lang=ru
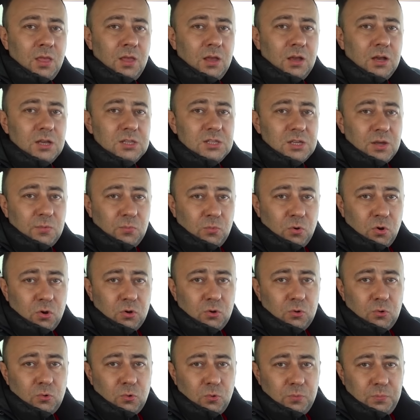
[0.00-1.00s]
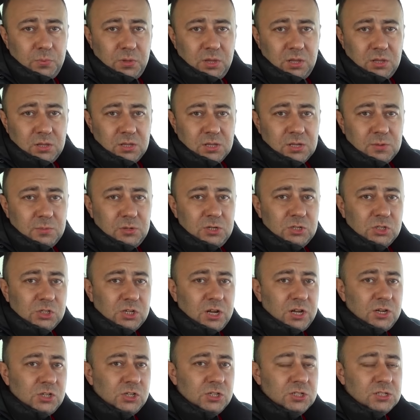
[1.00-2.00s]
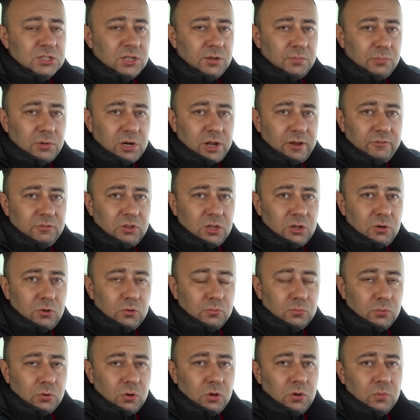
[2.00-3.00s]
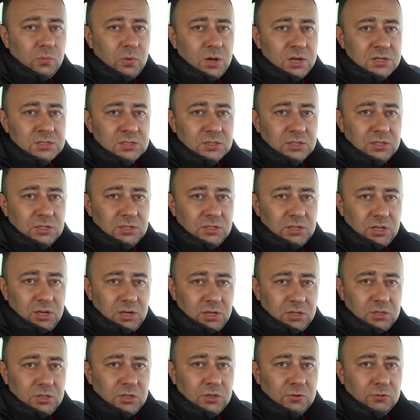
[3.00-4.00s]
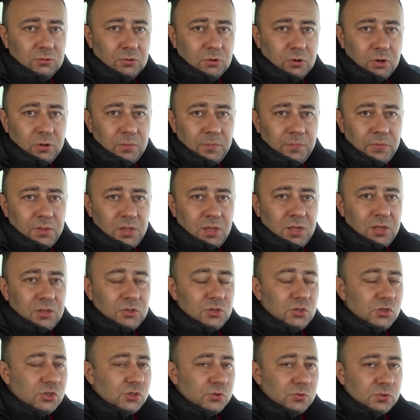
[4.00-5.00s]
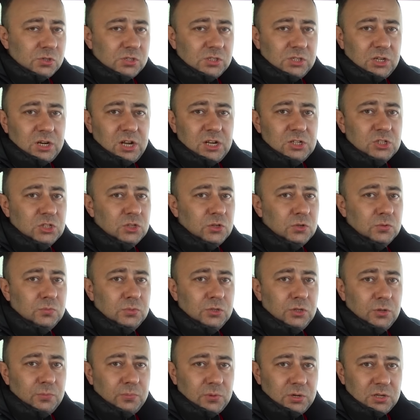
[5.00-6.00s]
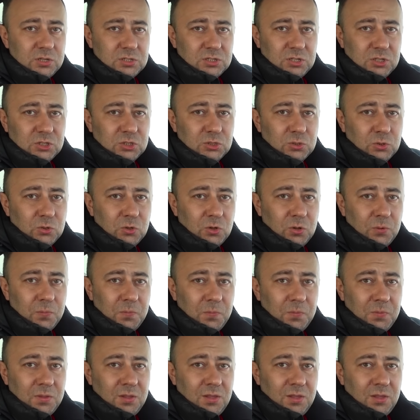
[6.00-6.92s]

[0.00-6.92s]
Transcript: Хотя мог купить на ближайшей заправке любое масло и долить его. Ничего страшного бы не произошло.